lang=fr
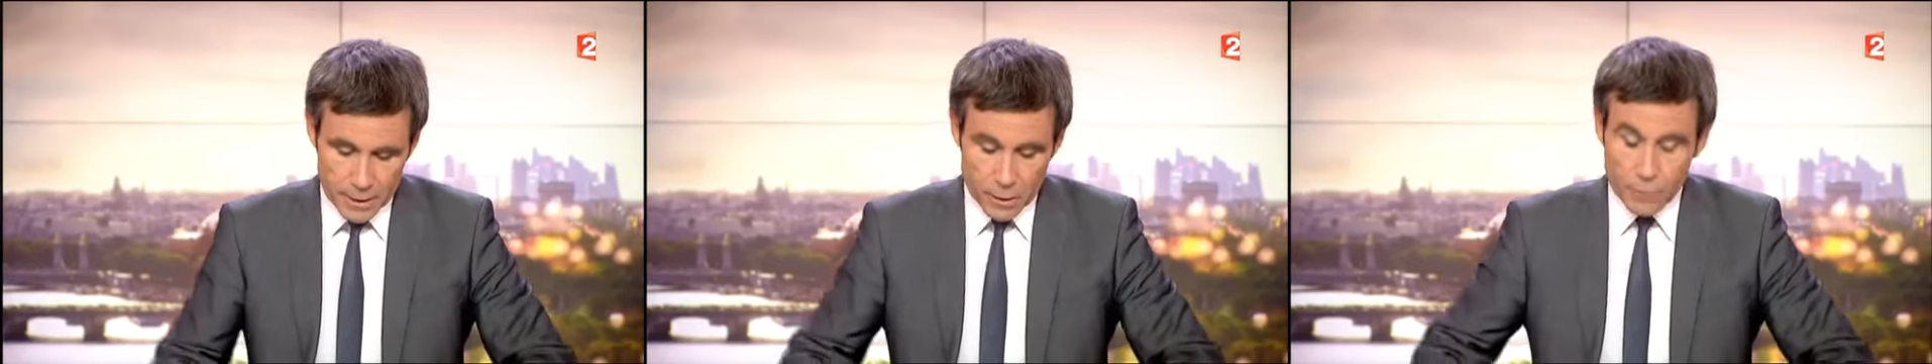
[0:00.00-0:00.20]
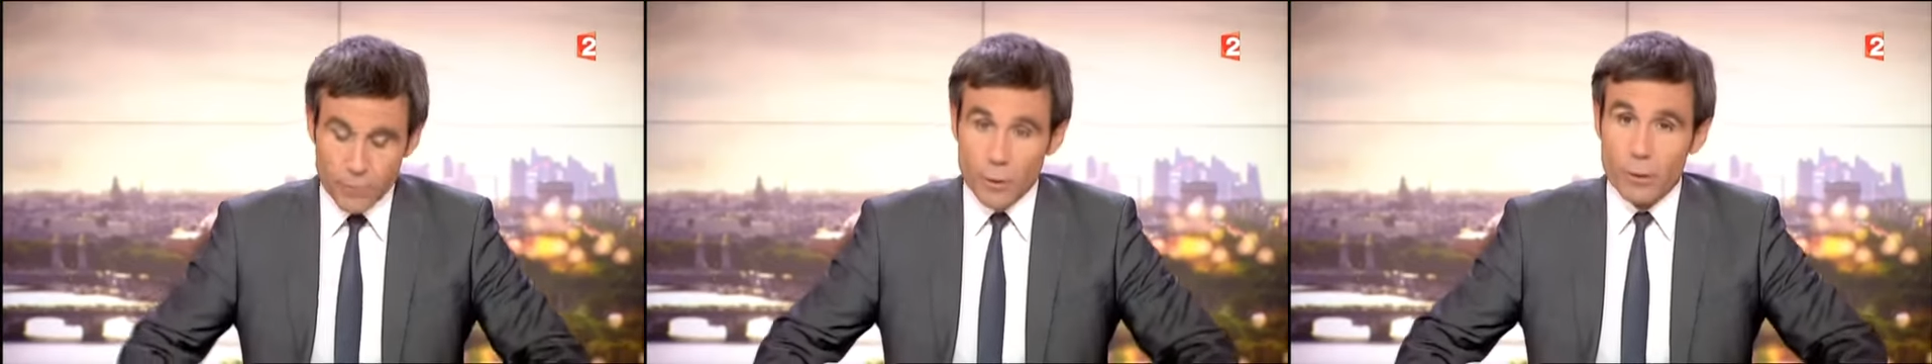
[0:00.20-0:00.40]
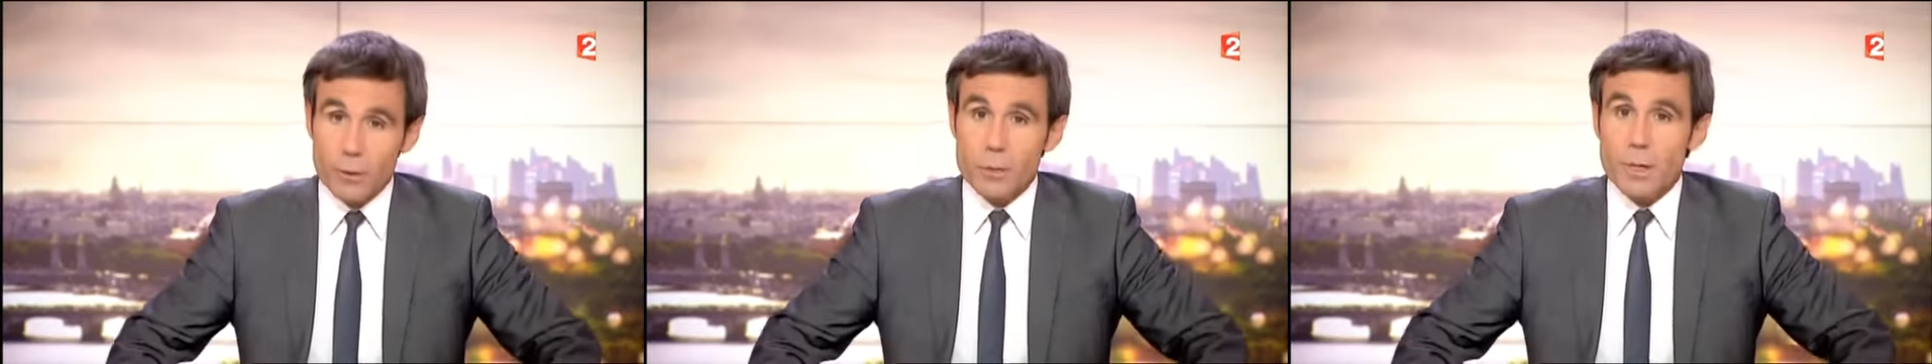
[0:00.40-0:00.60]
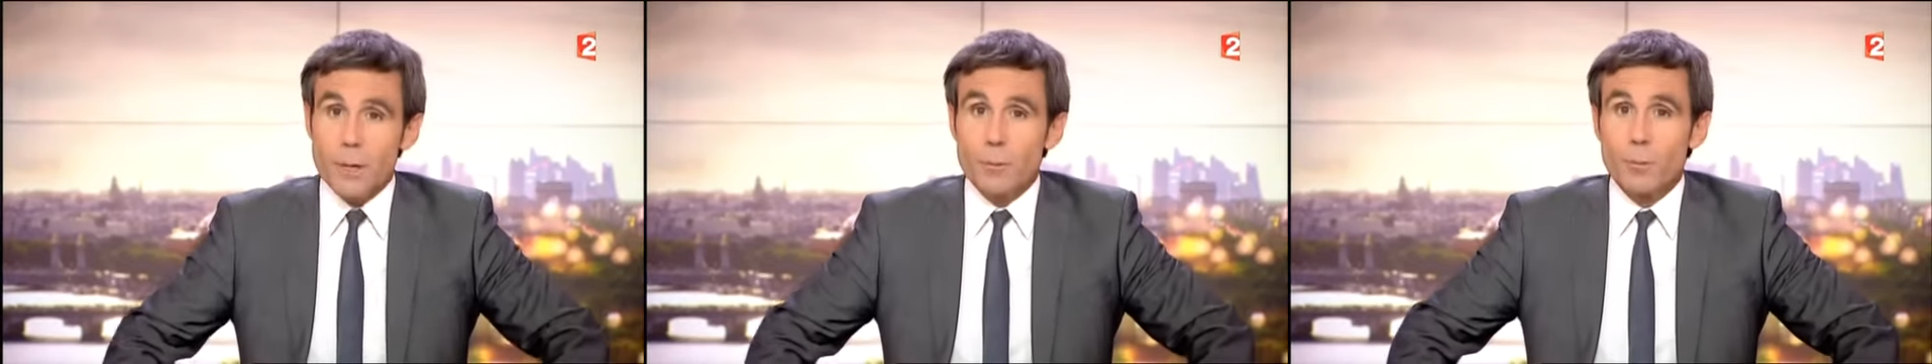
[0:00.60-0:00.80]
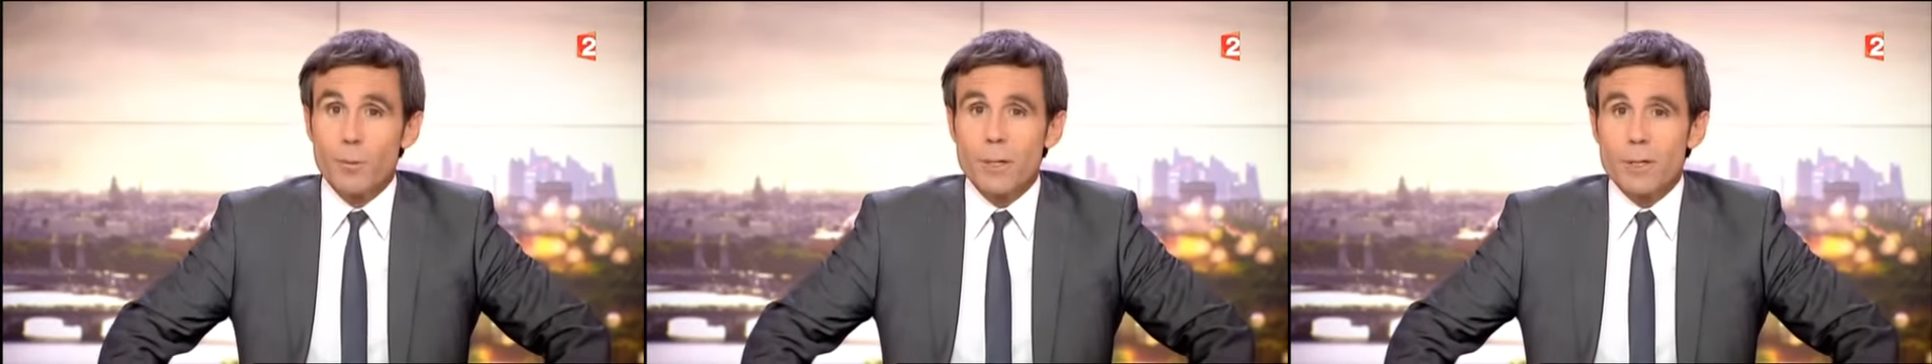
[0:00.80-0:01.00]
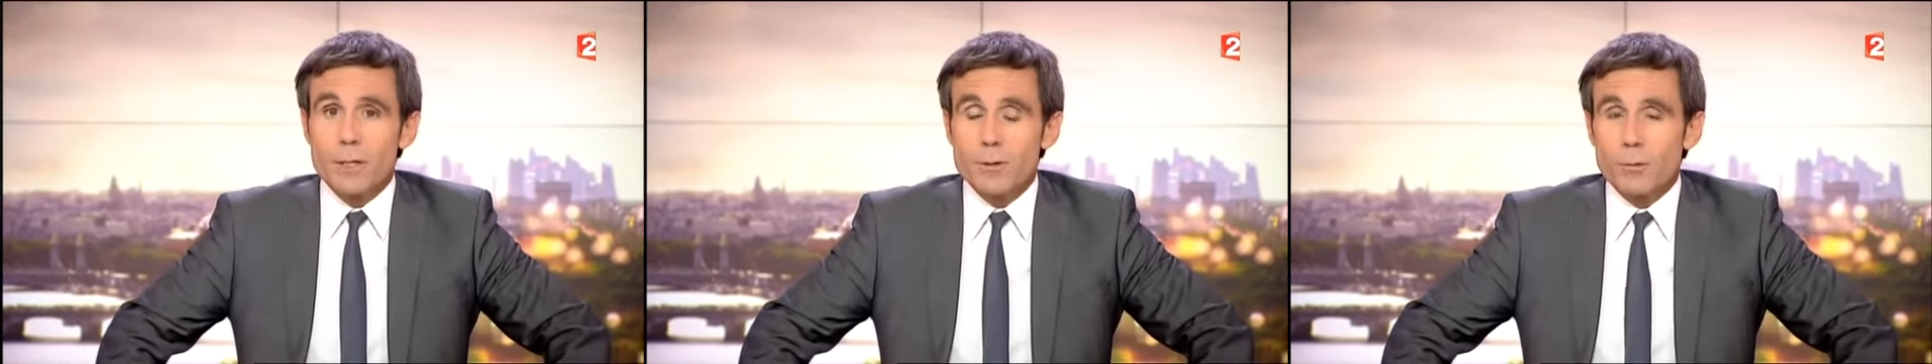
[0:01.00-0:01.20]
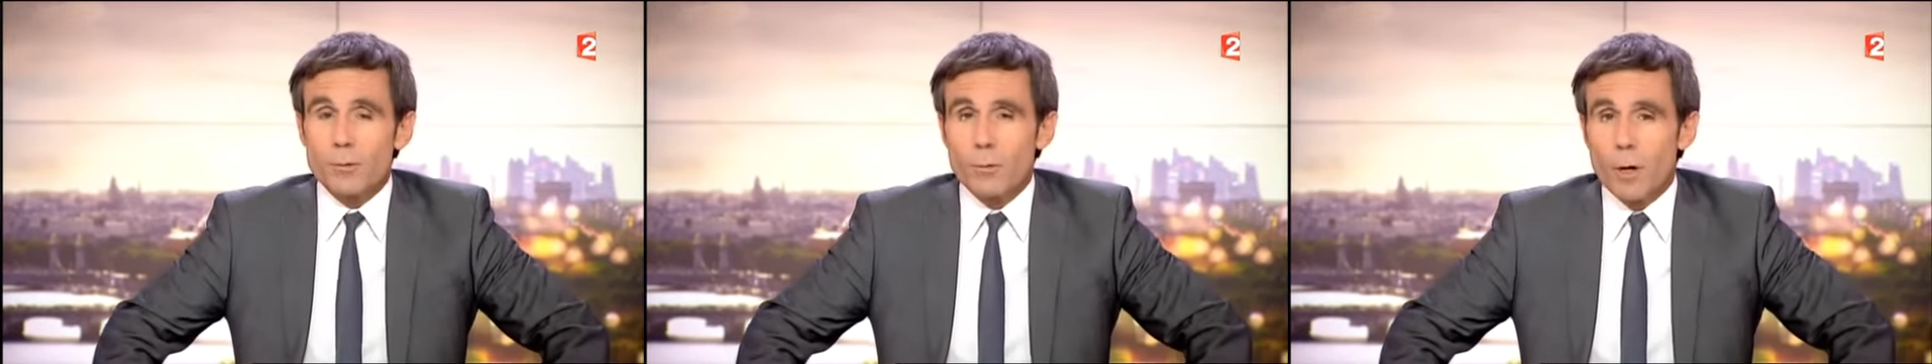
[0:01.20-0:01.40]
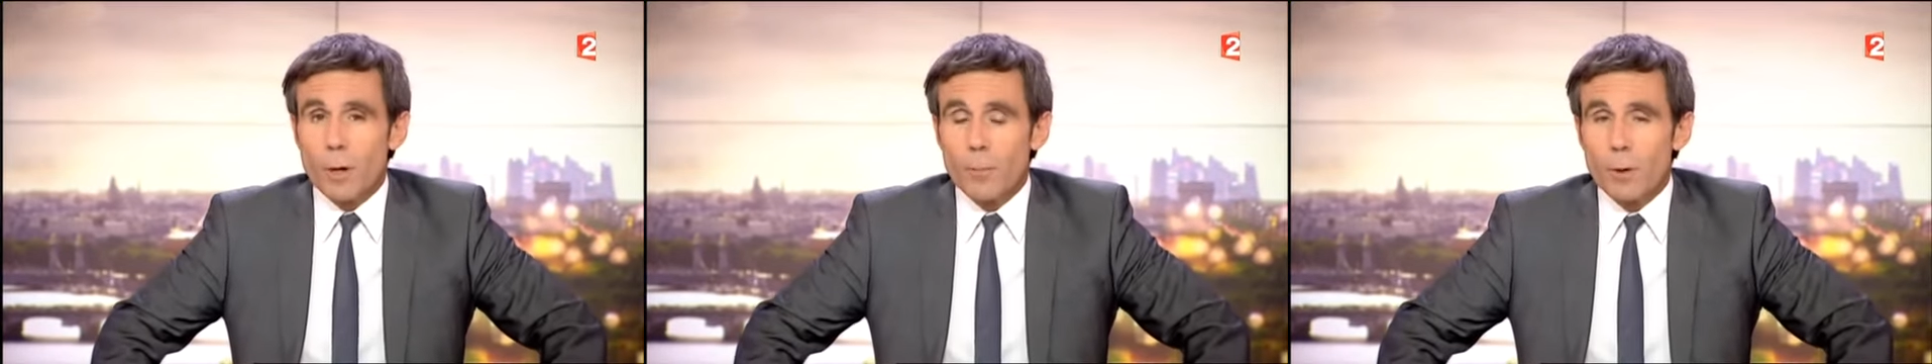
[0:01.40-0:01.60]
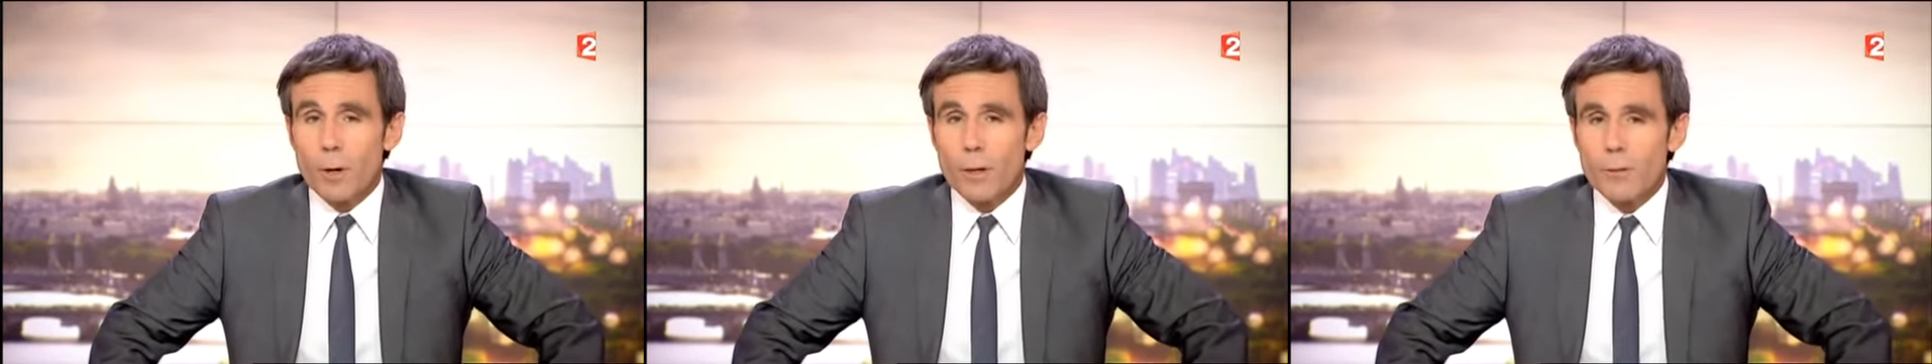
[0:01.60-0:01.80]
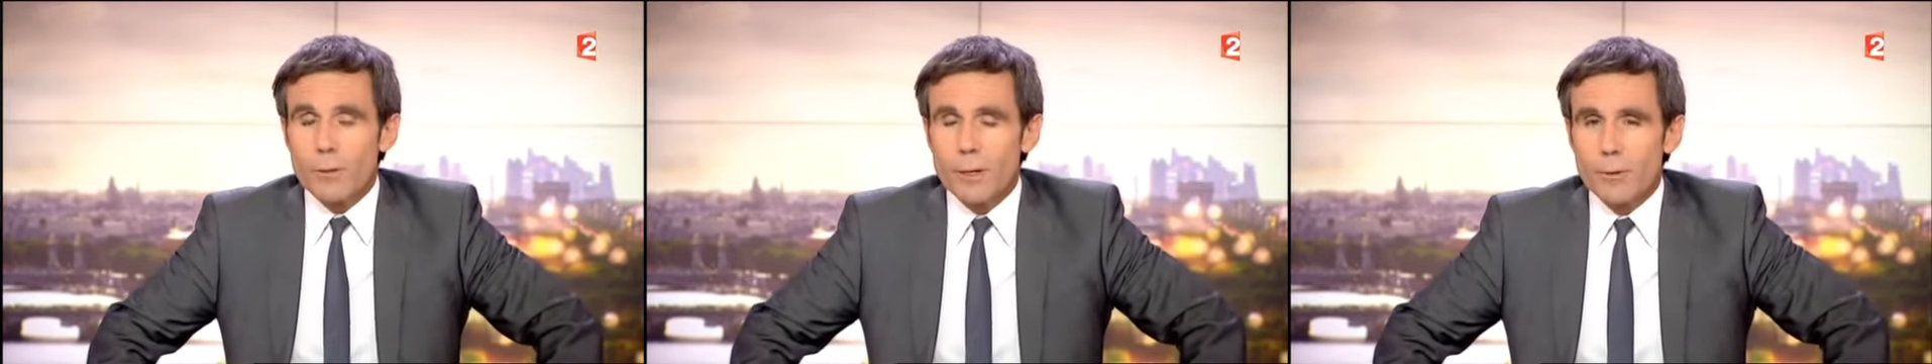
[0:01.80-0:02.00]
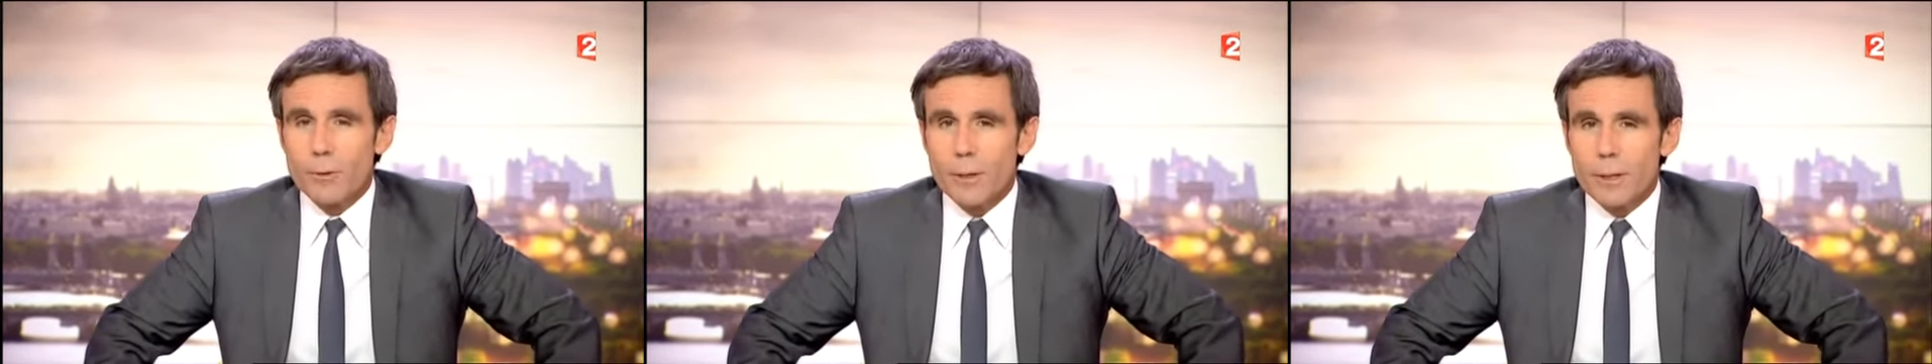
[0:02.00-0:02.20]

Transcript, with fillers: En France, la publication du rapport annuel de